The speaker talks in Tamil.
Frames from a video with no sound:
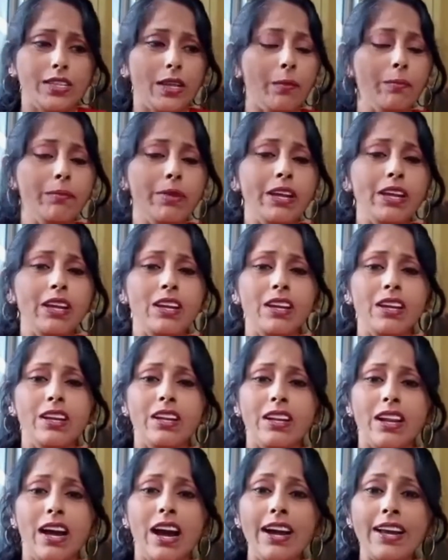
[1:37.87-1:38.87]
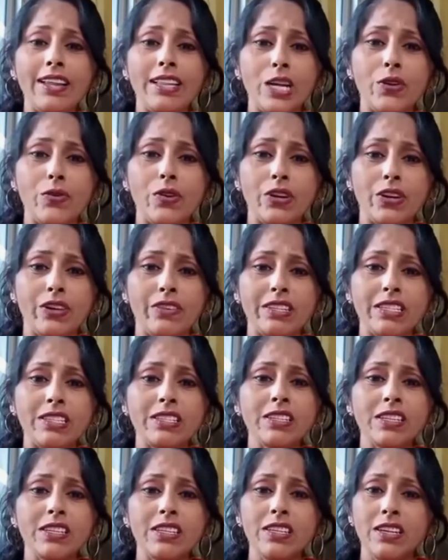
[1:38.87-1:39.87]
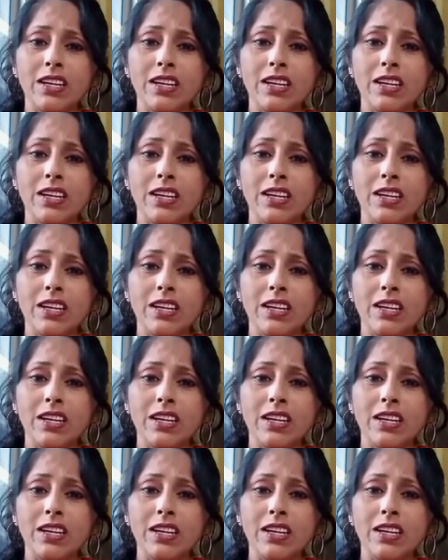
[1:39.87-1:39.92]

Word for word: தம்பி நாகை திருவள்ளுவனை வந்து